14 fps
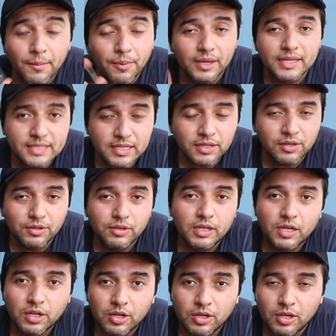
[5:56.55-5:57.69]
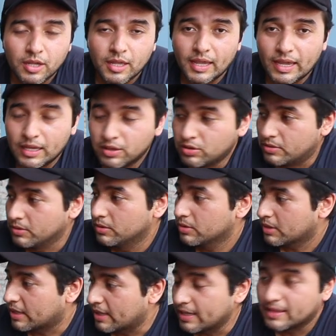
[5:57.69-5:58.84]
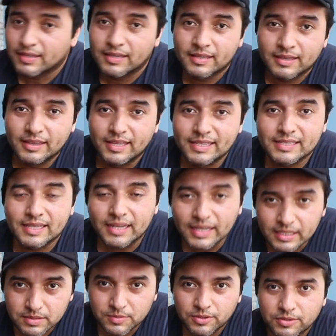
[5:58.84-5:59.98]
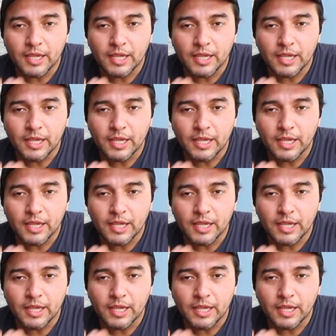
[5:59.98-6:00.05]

puedes incluirlo en tu kit de ciclismo.